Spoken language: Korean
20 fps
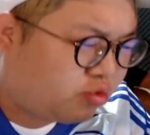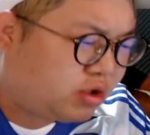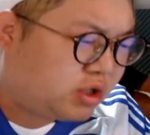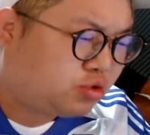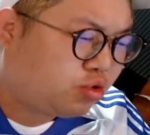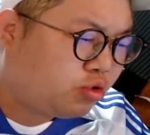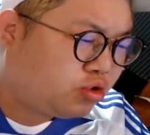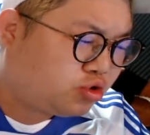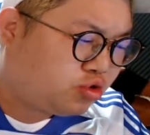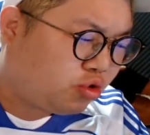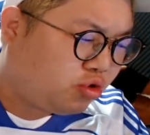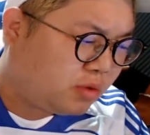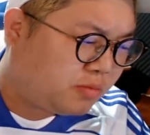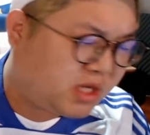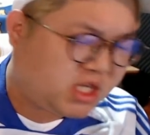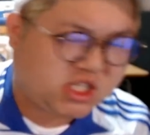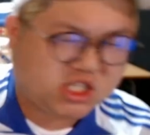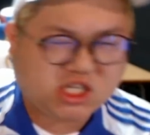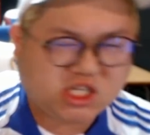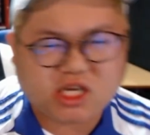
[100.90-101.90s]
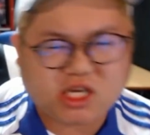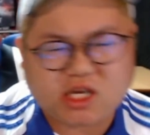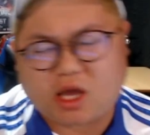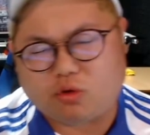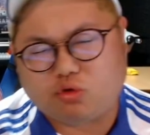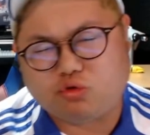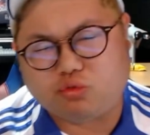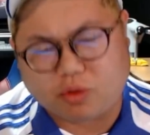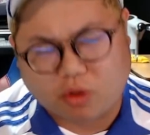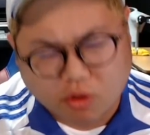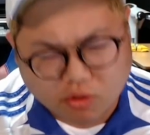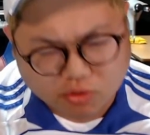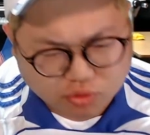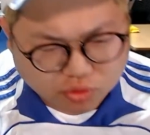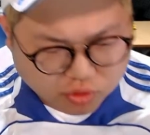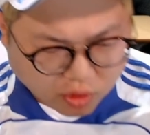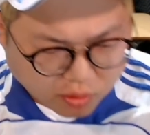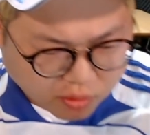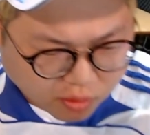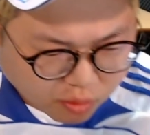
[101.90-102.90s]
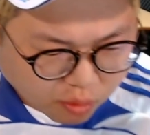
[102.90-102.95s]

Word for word: 우리 솔솔님 인직이게 두번 어우 너 너무